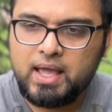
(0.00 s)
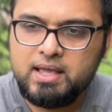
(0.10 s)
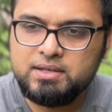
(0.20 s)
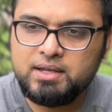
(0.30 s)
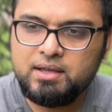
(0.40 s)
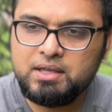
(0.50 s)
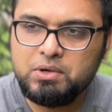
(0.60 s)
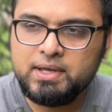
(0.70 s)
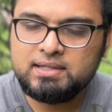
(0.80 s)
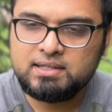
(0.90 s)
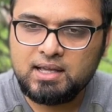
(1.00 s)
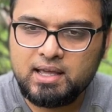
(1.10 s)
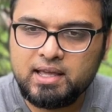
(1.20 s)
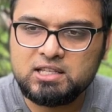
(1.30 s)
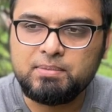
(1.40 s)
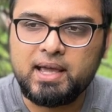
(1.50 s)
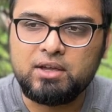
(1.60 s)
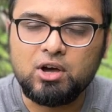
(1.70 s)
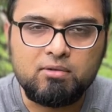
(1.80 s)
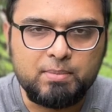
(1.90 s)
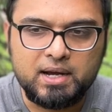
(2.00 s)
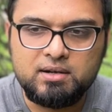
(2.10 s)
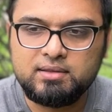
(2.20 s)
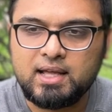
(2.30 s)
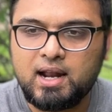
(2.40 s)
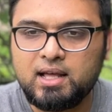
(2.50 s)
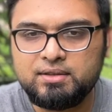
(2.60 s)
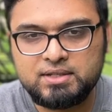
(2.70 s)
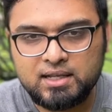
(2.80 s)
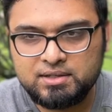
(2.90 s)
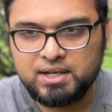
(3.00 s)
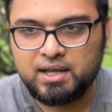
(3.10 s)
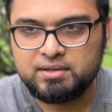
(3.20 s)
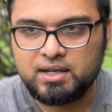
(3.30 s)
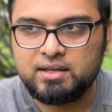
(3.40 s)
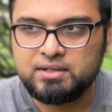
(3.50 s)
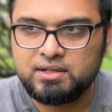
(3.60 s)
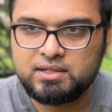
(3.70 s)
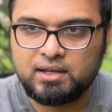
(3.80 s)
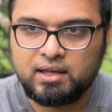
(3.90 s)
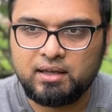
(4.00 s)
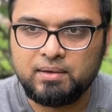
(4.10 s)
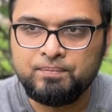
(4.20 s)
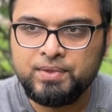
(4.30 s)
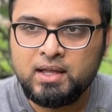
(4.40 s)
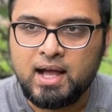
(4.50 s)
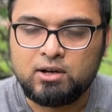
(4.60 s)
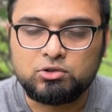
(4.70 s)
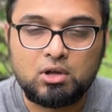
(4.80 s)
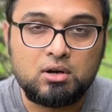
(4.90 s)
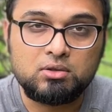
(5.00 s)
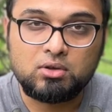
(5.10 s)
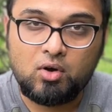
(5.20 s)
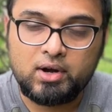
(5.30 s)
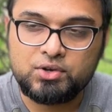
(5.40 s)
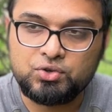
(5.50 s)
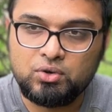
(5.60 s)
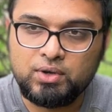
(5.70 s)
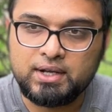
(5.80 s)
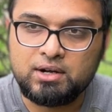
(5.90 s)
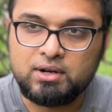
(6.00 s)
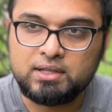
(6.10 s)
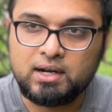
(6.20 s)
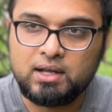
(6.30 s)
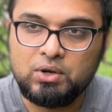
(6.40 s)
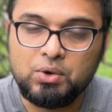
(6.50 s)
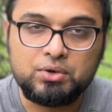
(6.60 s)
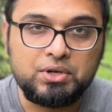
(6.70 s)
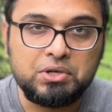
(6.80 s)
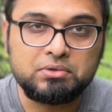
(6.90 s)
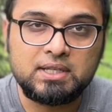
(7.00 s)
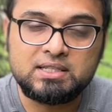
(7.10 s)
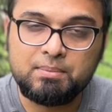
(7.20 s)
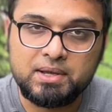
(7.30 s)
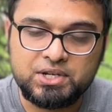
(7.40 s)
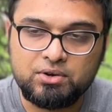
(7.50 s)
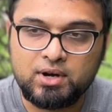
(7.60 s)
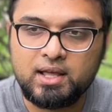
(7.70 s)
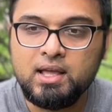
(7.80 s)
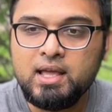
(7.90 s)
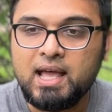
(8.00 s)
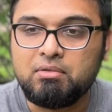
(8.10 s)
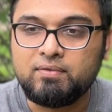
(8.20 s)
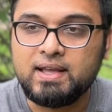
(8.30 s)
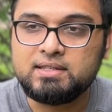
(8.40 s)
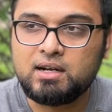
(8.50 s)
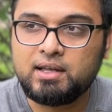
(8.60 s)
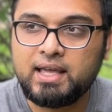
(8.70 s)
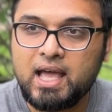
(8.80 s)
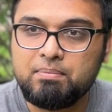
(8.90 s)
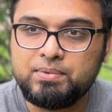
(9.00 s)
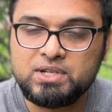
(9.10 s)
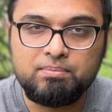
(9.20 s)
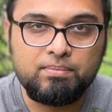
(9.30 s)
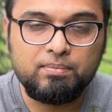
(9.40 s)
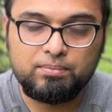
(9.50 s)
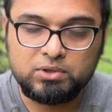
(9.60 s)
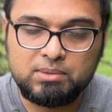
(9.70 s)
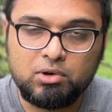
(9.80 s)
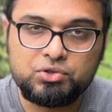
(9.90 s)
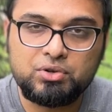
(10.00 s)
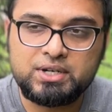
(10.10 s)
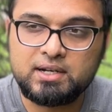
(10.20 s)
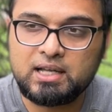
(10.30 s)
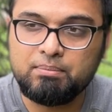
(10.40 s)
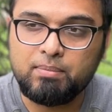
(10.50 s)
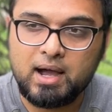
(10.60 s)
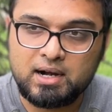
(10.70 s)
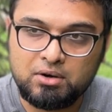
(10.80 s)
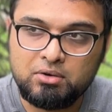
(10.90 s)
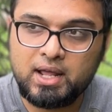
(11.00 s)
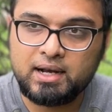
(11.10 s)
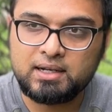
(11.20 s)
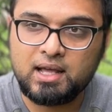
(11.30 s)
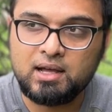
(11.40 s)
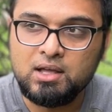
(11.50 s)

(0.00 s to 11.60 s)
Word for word: এই যে ইউএসসিআইএস বা এই গভর্নমেন্ট তারা চাচ্ছে যে এই জিনিসটাকে আরও ত্বরান্বিত করার জন্য এই কারণে তারা লোক নিয়োগ দিচ্ছে বেশি করে এবং ভিসার ক্যাপ যে প্রতি বছর সেটাকে বাড়ানোর একটা